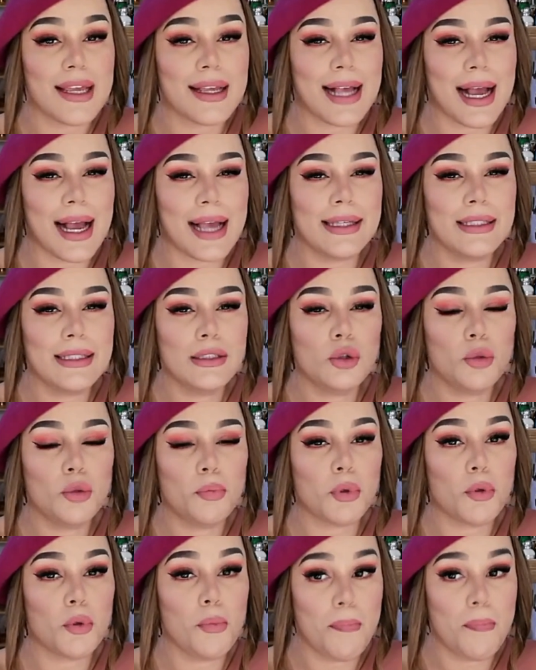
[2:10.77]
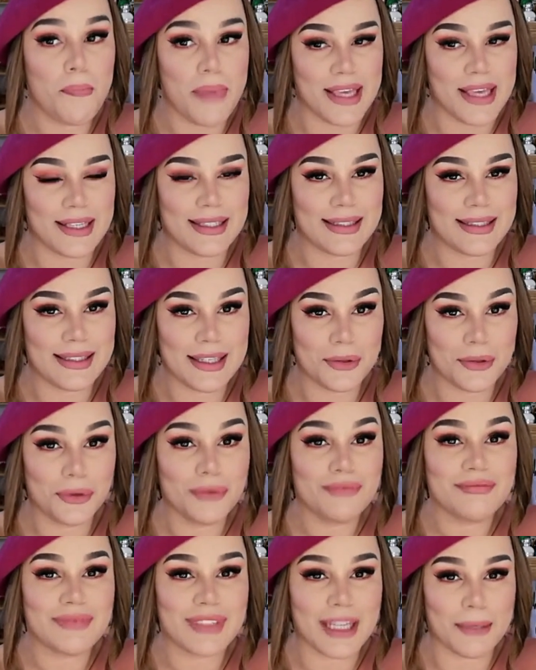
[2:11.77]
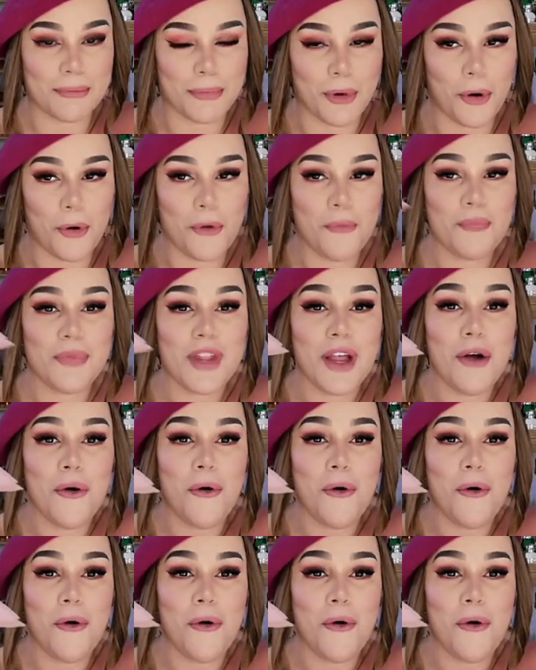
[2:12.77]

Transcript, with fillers: caindo para um pêssego, tá bom?